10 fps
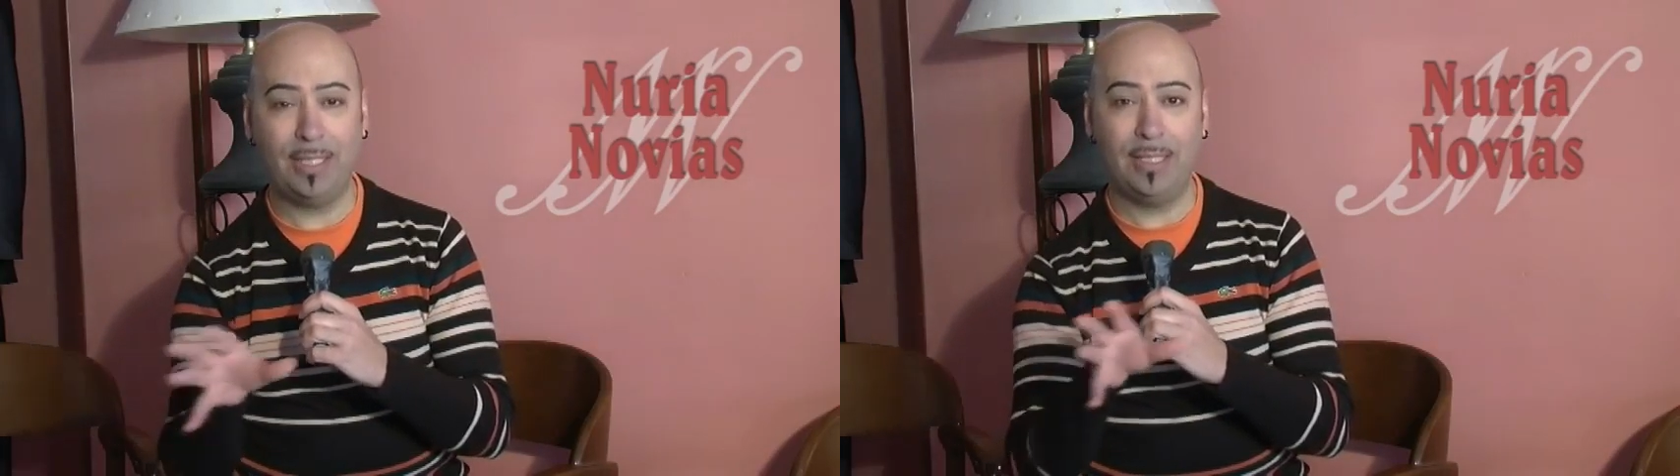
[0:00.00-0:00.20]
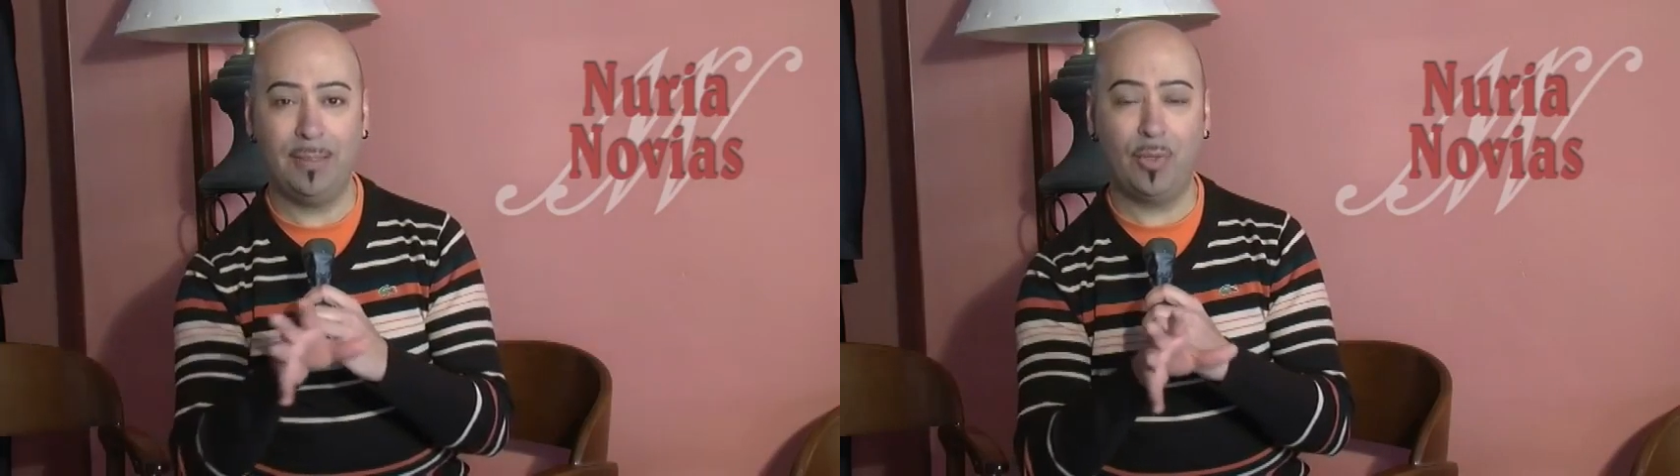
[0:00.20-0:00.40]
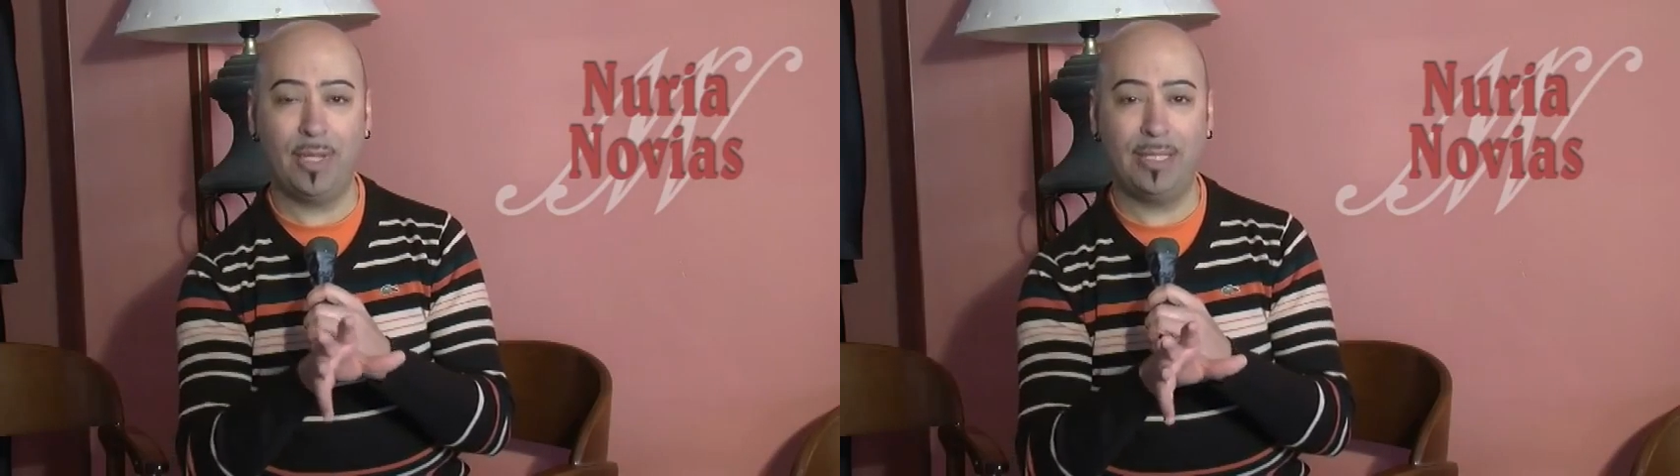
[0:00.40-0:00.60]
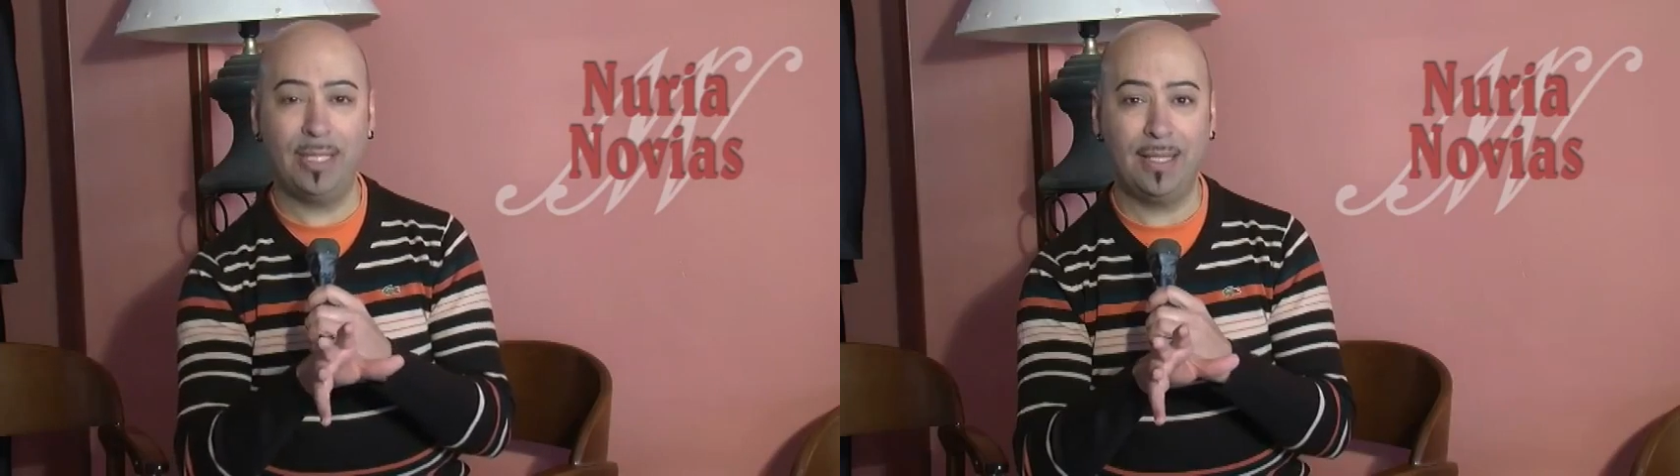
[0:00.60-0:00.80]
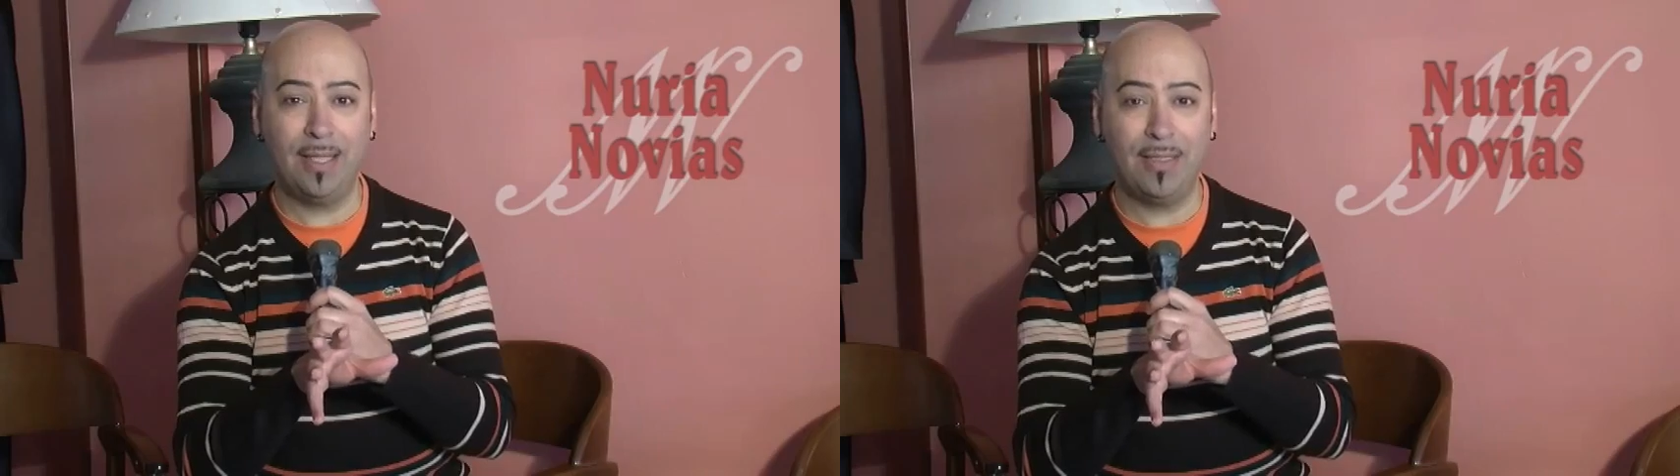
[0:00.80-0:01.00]
este tipo de
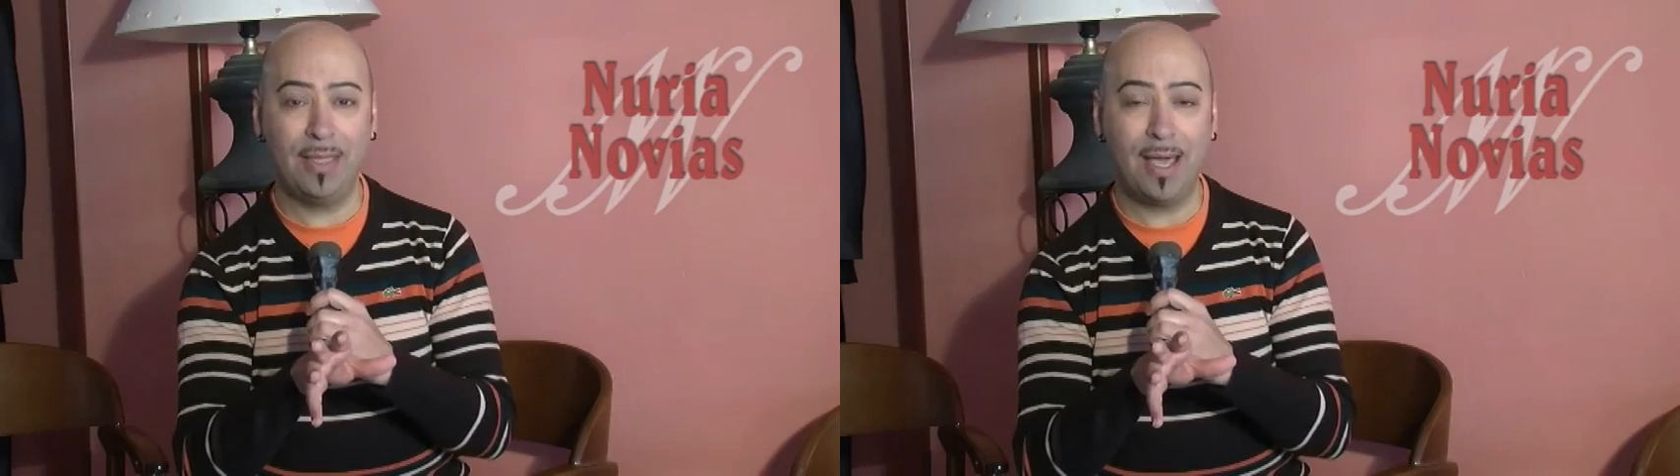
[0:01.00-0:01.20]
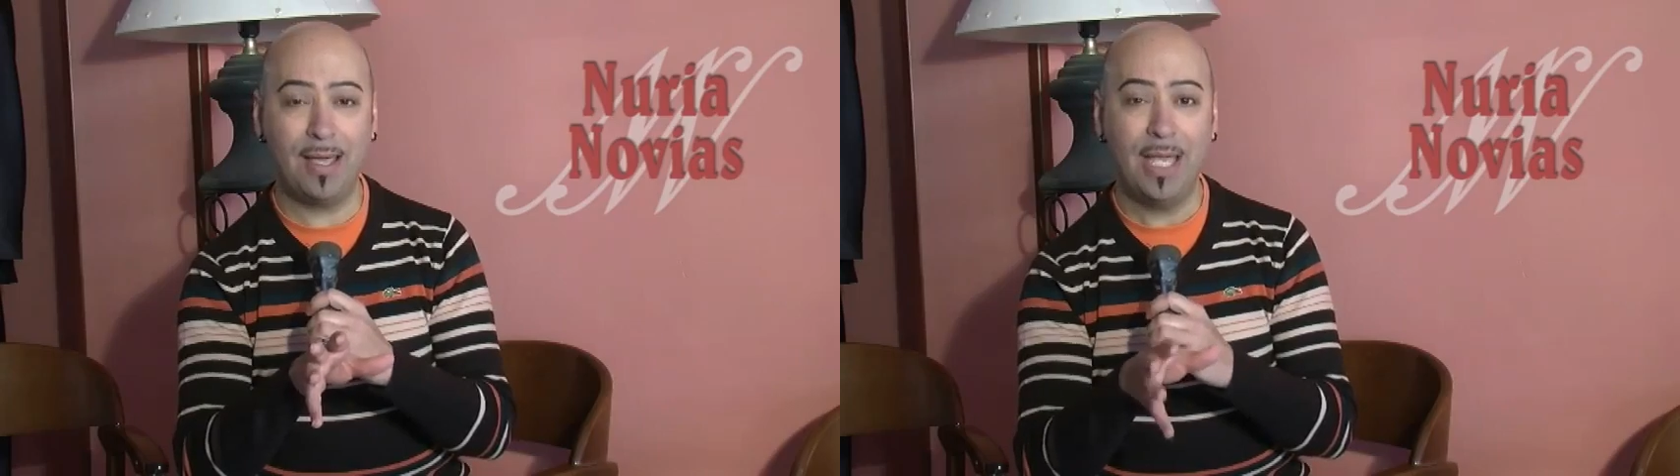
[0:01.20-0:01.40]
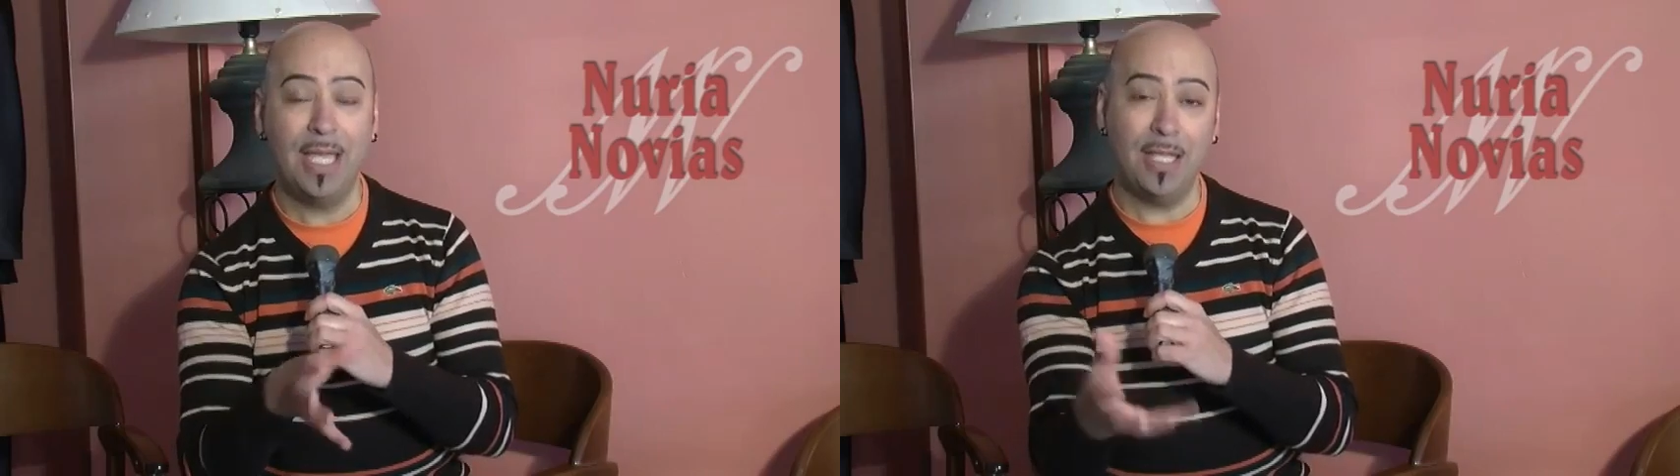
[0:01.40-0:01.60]
tendencia